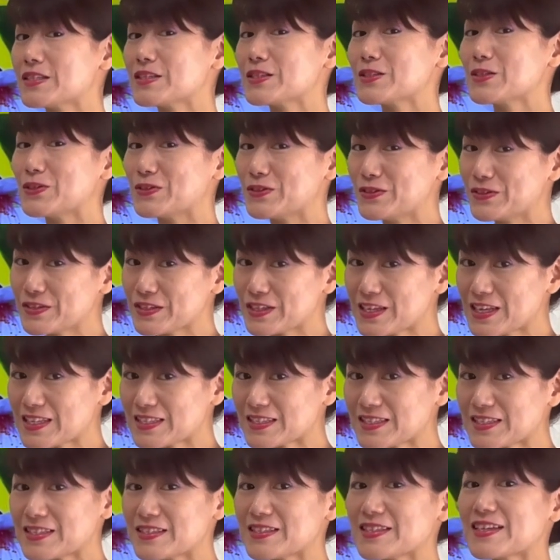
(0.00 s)
月の運気
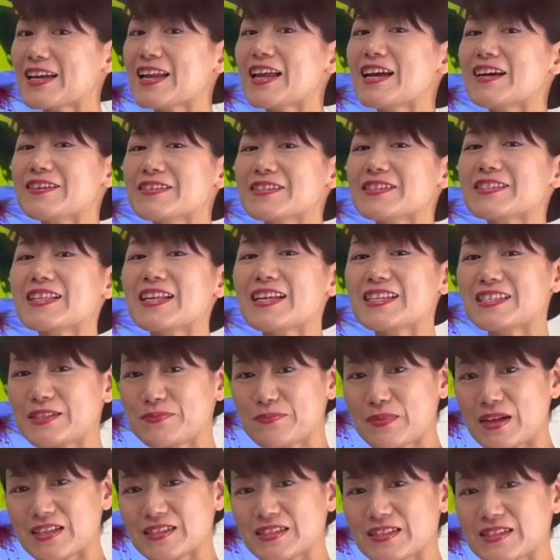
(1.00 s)
指数からお伝え
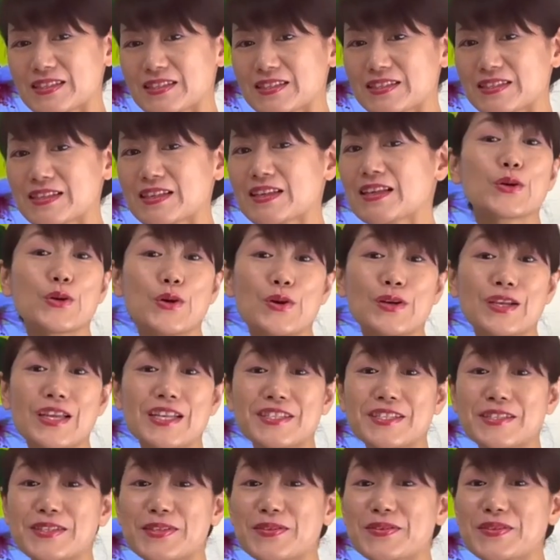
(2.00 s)
します。今
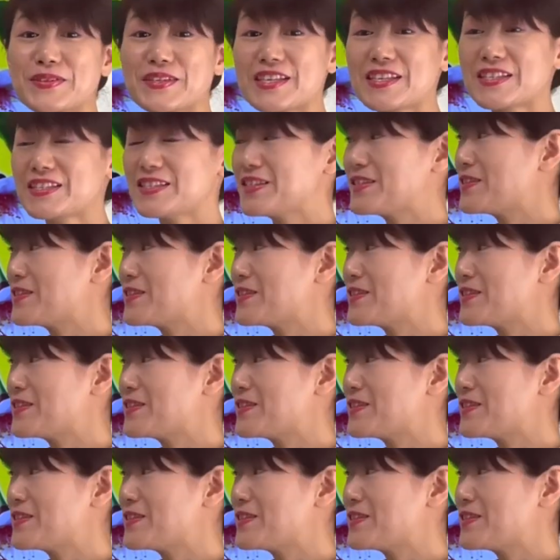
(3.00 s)
月の運気指